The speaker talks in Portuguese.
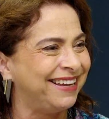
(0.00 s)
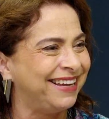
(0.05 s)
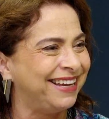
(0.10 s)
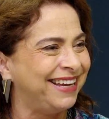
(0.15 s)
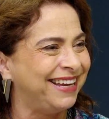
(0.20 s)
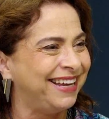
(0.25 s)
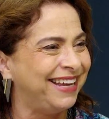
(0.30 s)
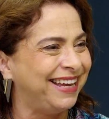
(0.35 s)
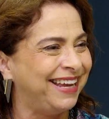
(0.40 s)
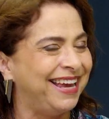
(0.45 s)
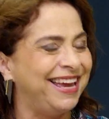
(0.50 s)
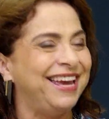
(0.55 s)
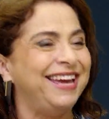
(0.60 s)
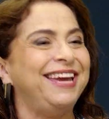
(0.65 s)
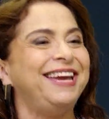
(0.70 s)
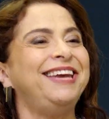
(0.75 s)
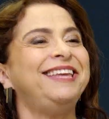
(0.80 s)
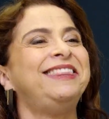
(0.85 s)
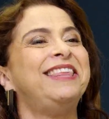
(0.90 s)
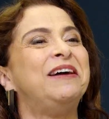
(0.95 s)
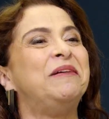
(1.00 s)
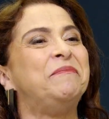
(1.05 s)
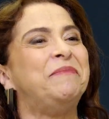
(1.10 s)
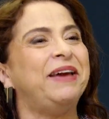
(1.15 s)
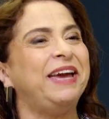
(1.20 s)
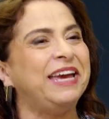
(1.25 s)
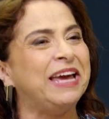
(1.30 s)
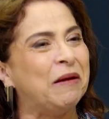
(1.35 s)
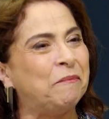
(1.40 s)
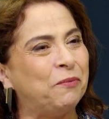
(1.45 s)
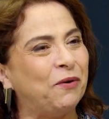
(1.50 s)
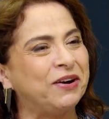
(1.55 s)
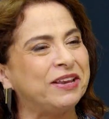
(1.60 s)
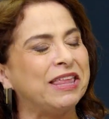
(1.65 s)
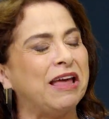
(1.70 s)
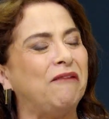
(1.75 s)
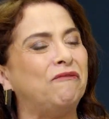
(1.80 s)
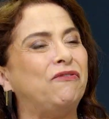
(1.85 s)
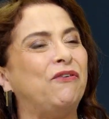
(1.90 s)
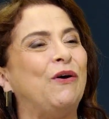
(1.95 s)
o convite, Renata. E também a
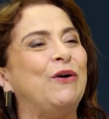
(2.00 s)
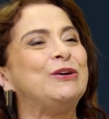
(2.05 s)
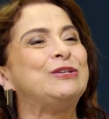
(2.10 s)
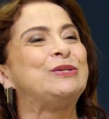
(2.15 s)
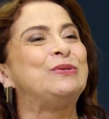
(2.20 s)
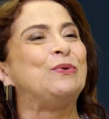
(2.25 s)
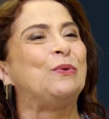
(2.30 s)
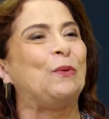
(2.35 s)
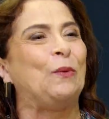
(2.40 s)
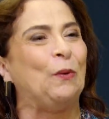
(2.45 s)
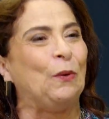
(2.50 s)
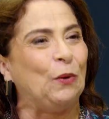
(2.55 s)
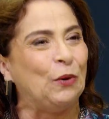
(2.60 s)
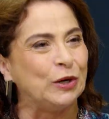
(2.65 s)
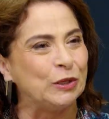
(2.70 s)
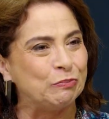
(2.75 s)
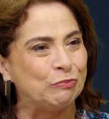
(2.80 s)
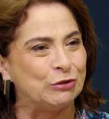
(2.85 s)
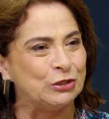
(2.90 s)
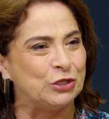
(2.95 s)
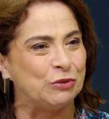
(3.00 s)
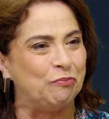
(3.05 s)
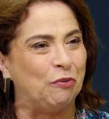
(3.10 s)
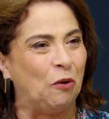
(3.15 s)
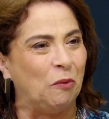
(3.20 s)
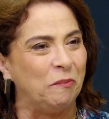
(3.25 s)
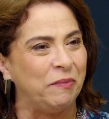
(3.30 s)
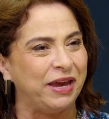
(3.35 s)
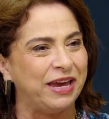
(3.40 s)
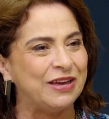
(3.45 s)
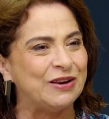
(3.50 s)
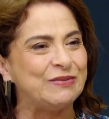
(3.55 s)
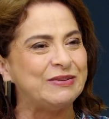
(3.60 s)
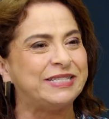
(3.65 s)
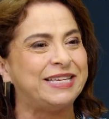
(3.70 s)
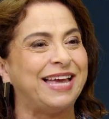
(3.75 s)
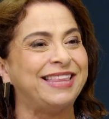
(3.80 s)
porta-voz do Corpo de Bombeiros,